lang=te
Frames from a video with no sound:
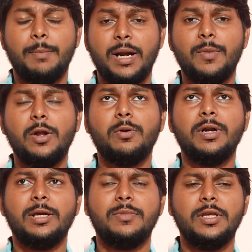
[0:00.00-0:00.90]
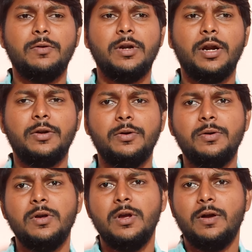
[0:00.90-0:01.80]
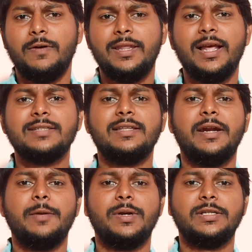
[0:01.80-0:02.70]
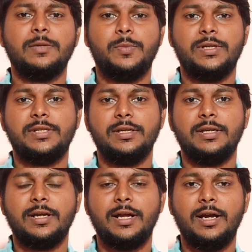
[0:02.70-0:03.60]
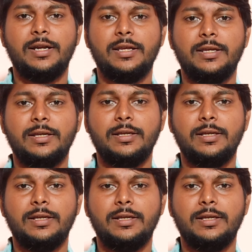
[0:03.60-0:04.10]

మనం అనుకుంటాం దేవుడు నన్ను వదిలేస్తాడేమని చెప్పేసి కానీ